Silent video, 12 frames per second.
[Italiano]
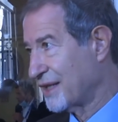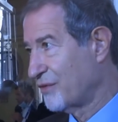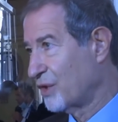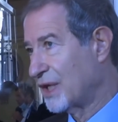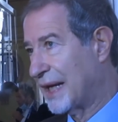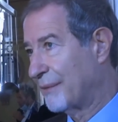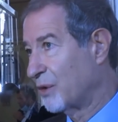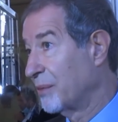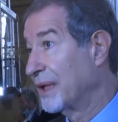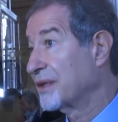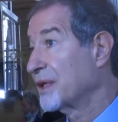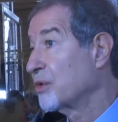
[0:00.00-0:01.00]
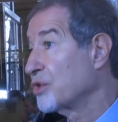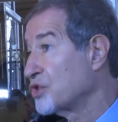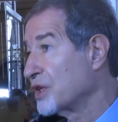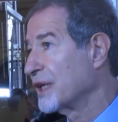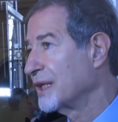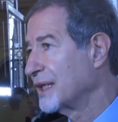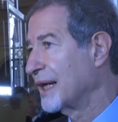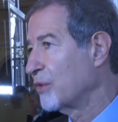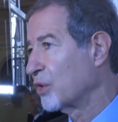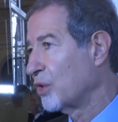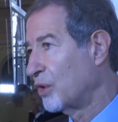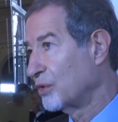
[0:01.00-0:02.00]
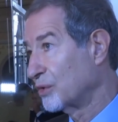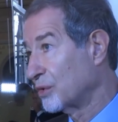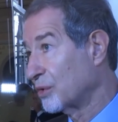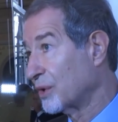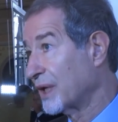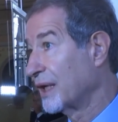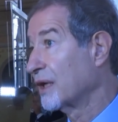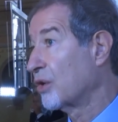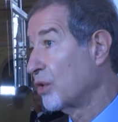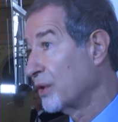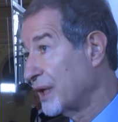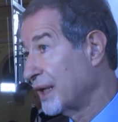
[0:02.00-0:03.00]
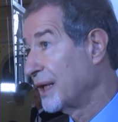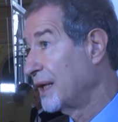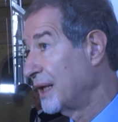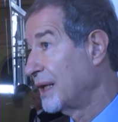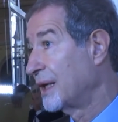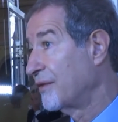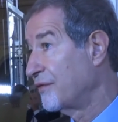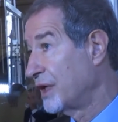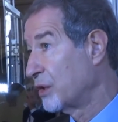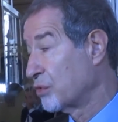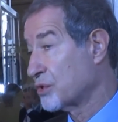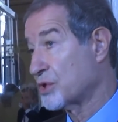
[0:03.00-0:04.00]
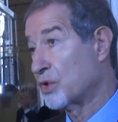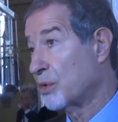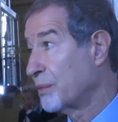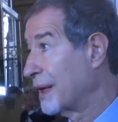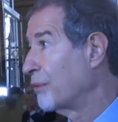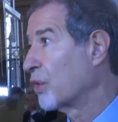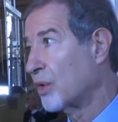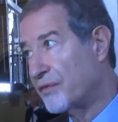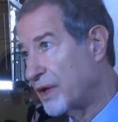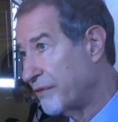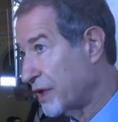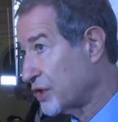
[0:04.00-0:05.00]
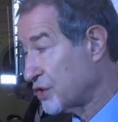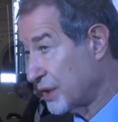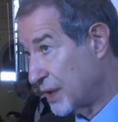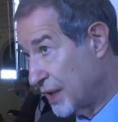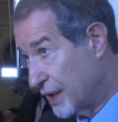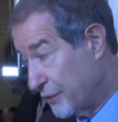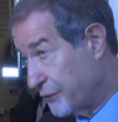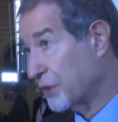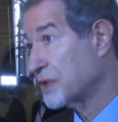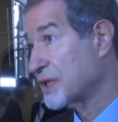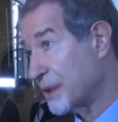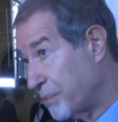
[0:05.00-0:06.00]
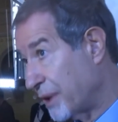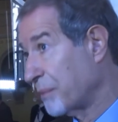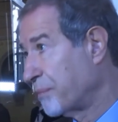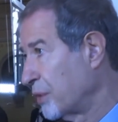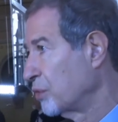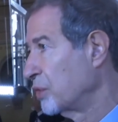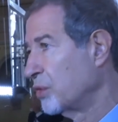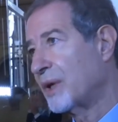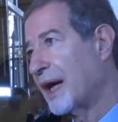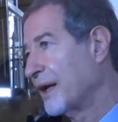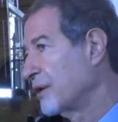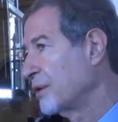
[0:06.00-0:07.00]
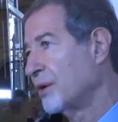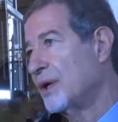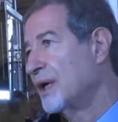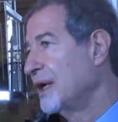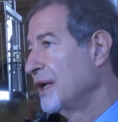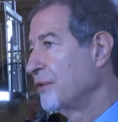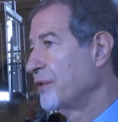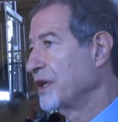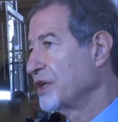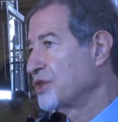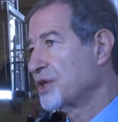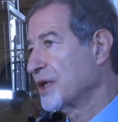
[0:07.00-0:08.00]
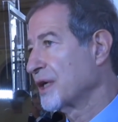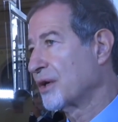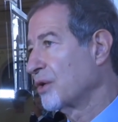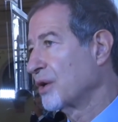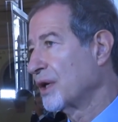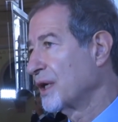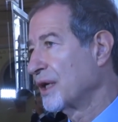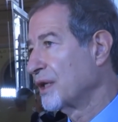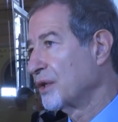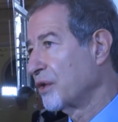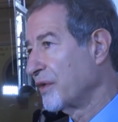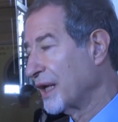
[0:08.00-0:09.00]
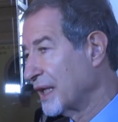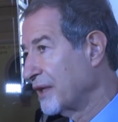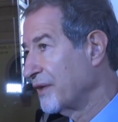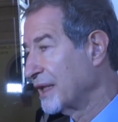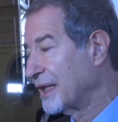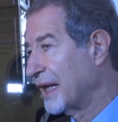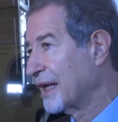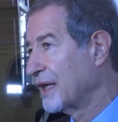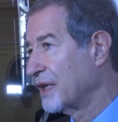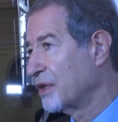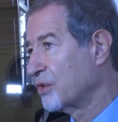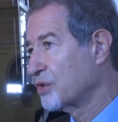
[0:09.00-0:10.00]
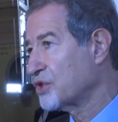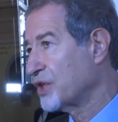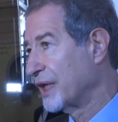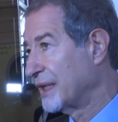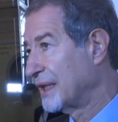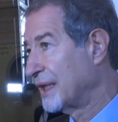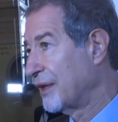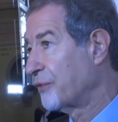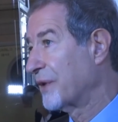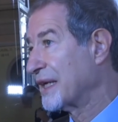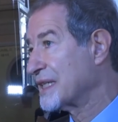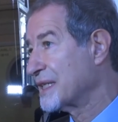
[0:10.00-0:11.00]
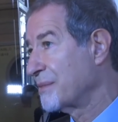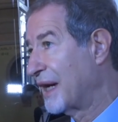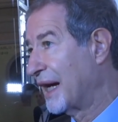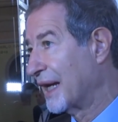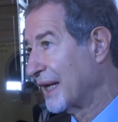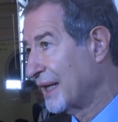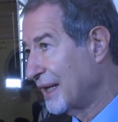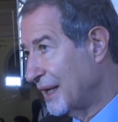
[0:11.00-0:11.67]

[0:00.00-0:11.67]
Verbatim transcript: che vogliamo, ma se non ci rendiamo conto che con il virus dobbiamo conviverci forse per più di un anno, finisce col eh, dover diventare incoscienti e farsi male